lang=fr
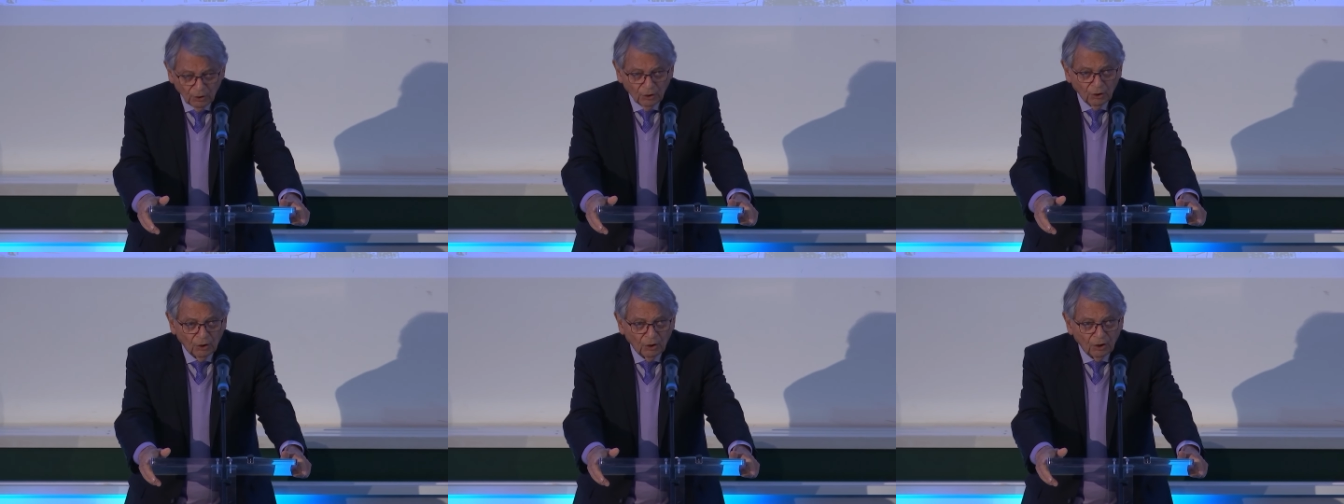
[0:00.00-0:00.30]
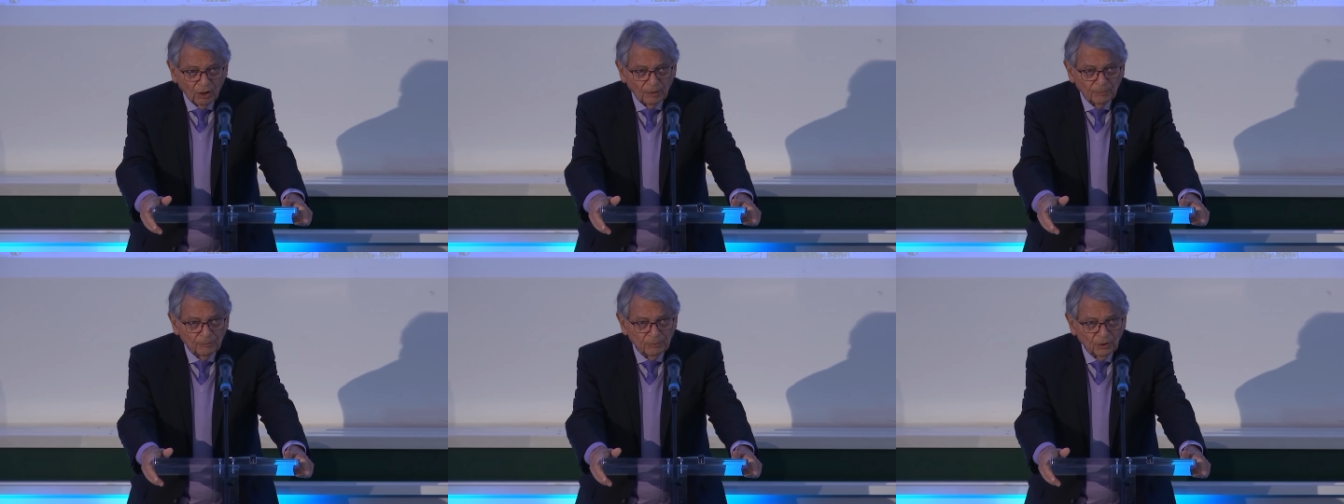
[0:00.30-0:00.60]
en
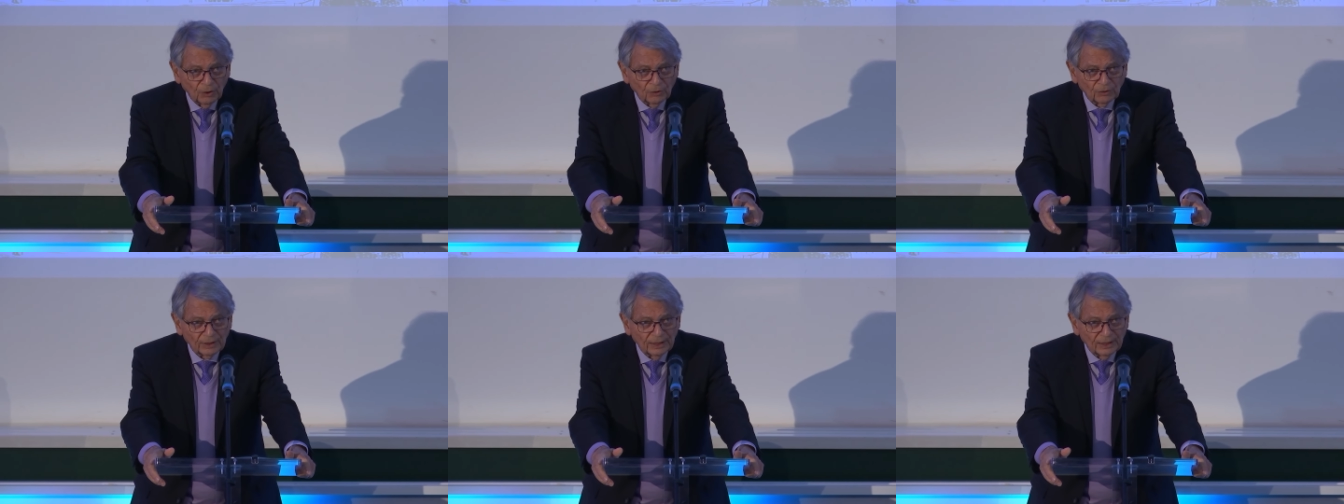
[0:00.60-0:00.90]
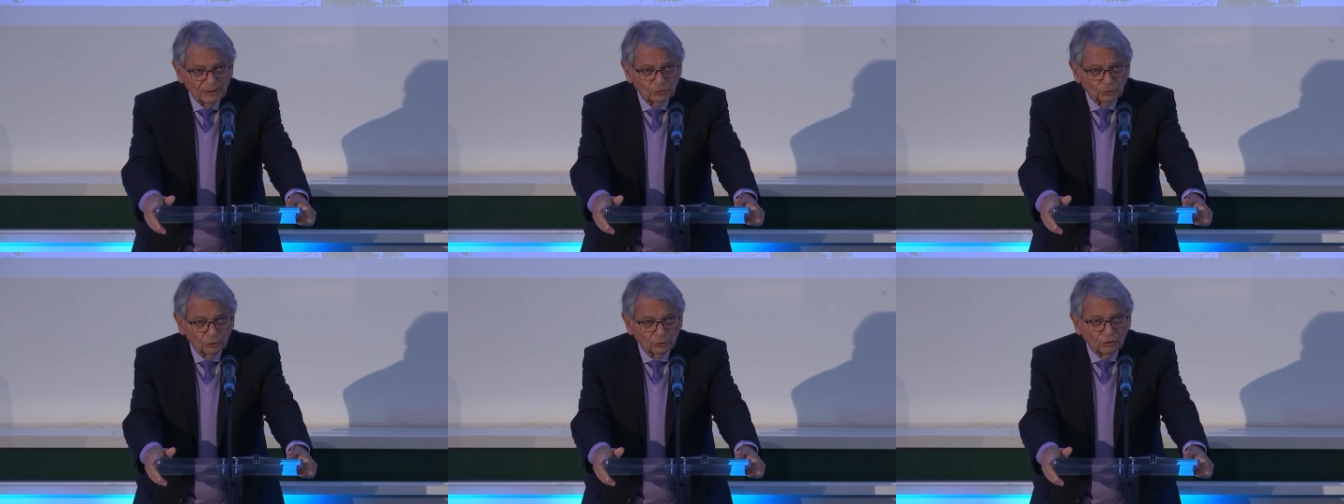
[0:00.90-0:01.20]
rappelant
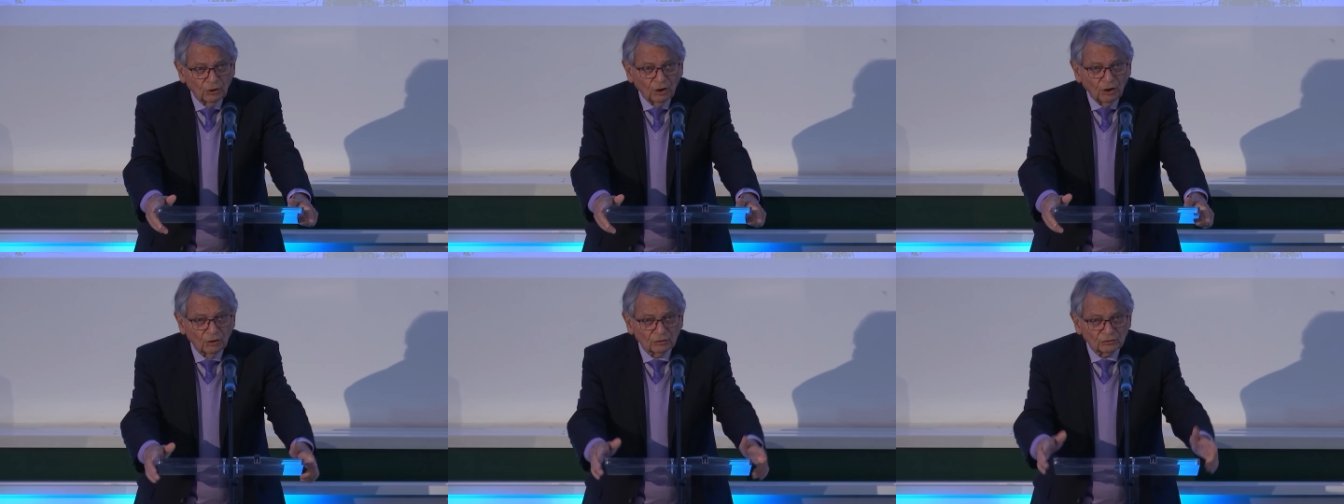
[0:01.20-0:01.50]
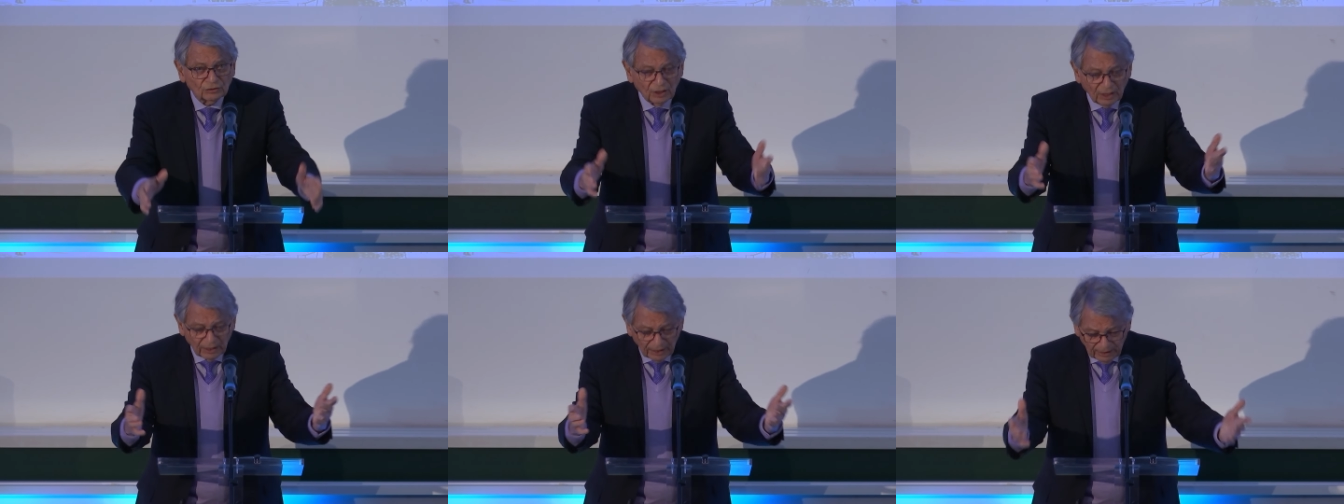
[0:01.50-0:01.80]
quelques grands
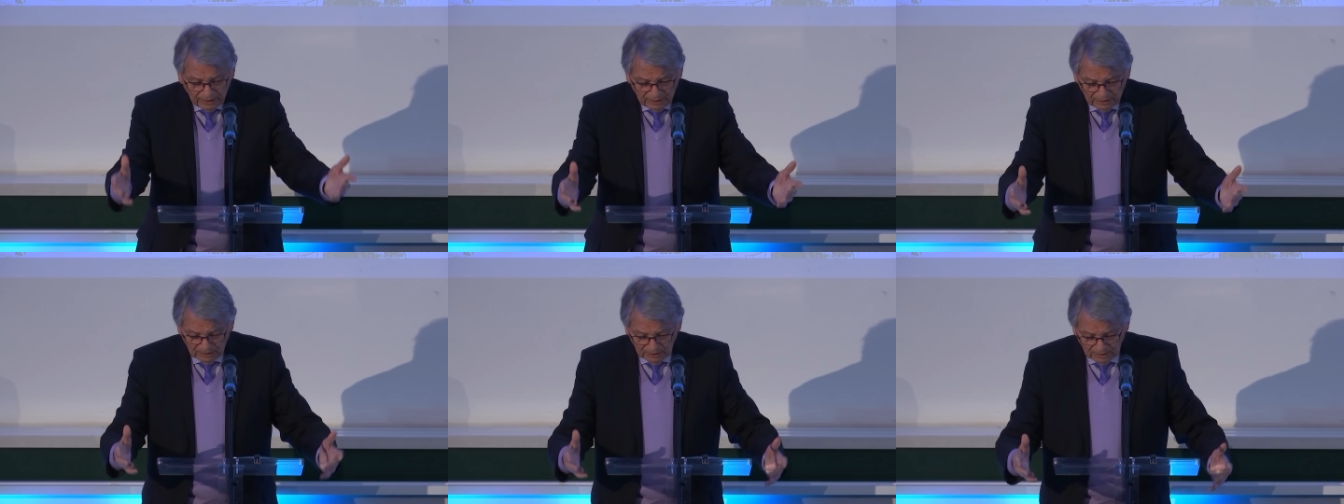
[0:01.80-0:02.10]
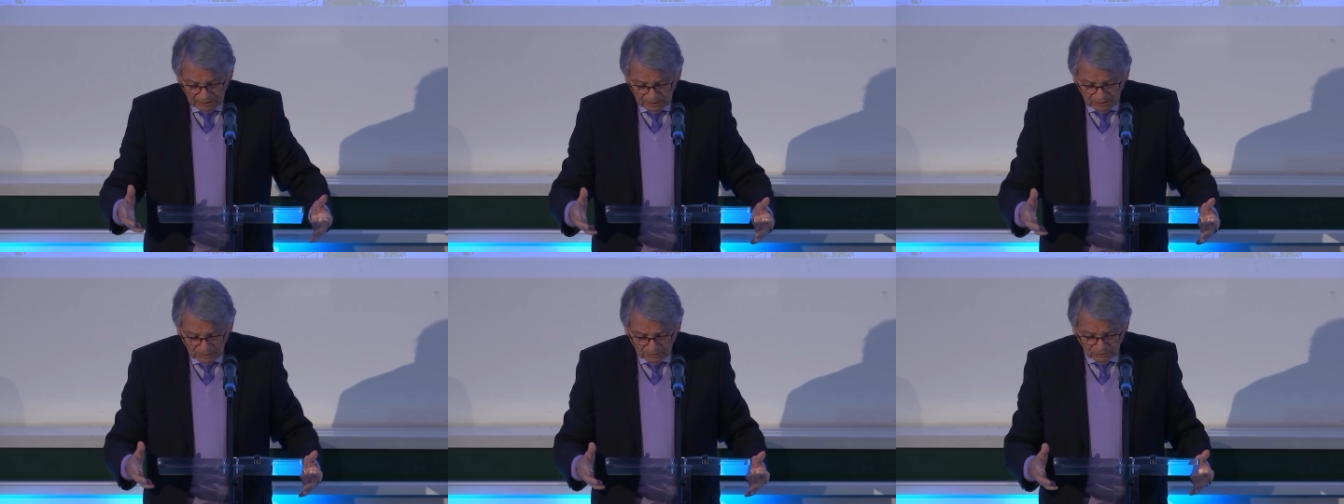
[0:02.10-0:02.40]
traits
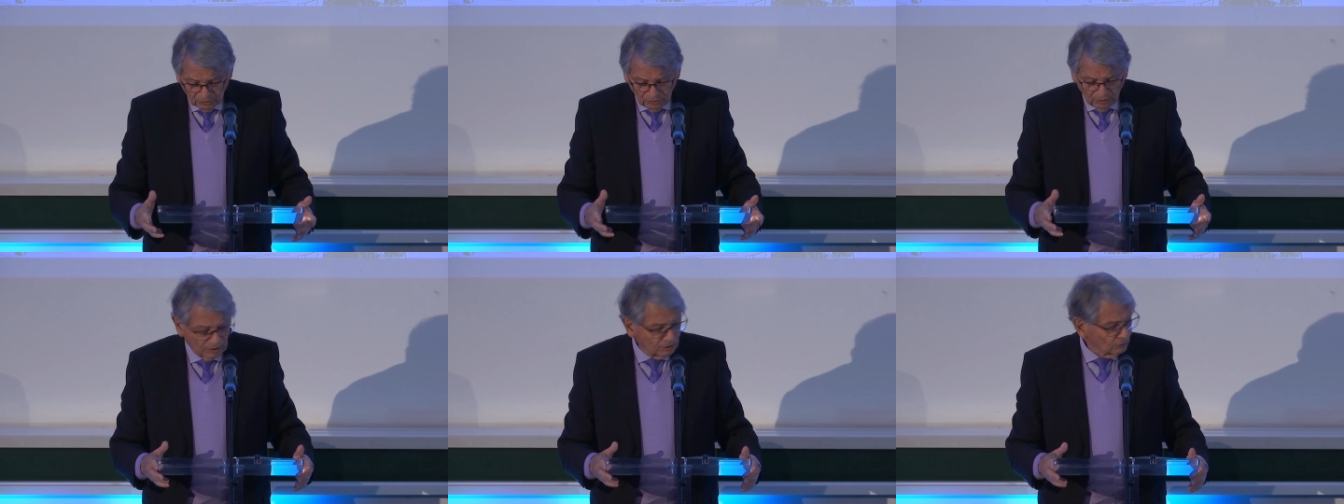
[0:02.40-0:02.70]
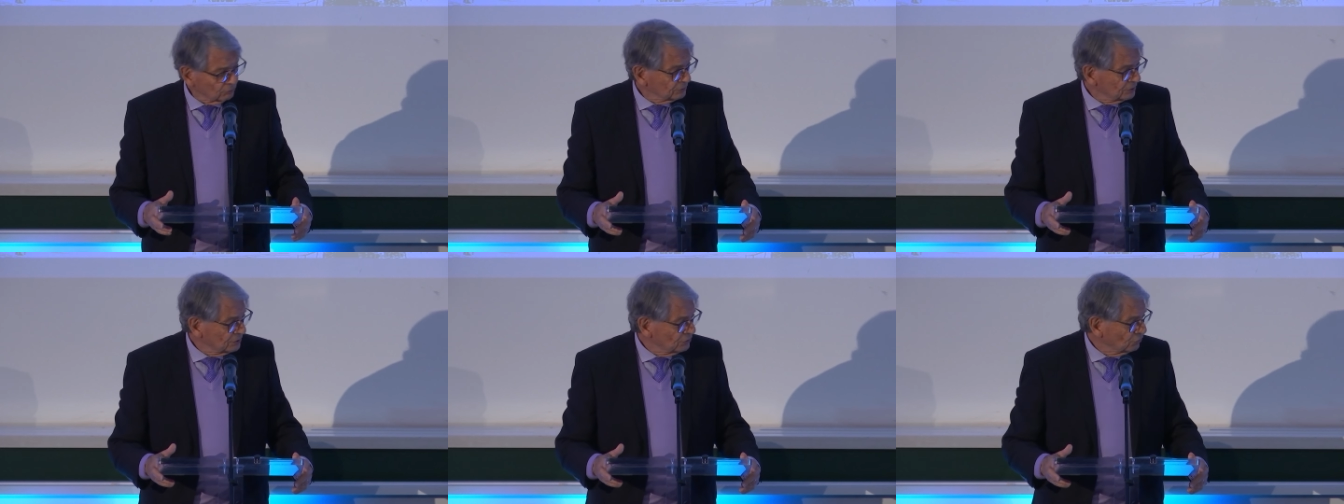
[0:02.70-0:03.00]
de la
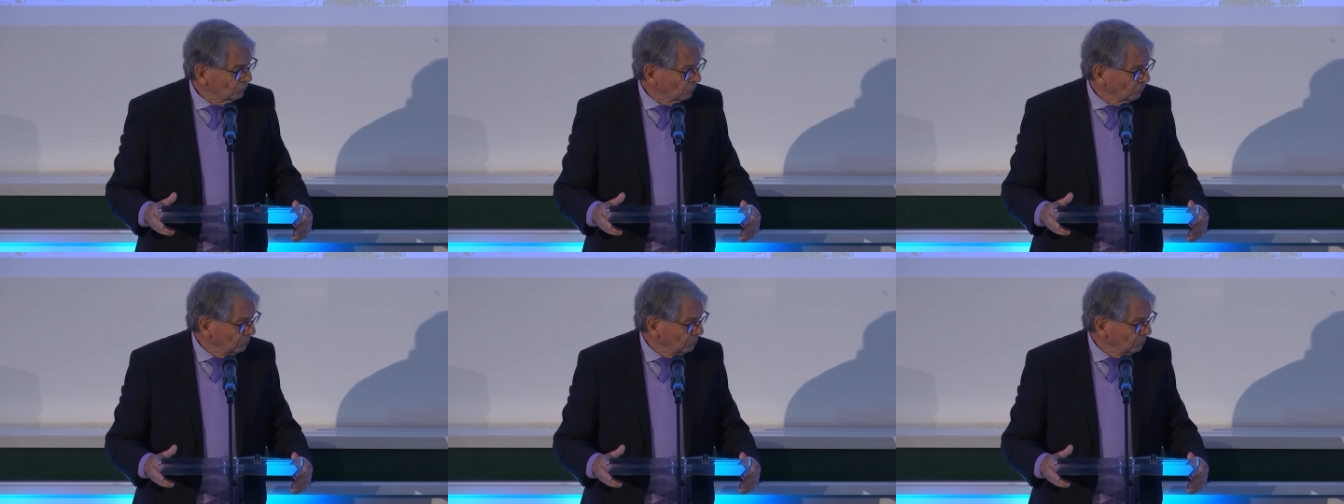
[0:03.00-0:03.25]
condition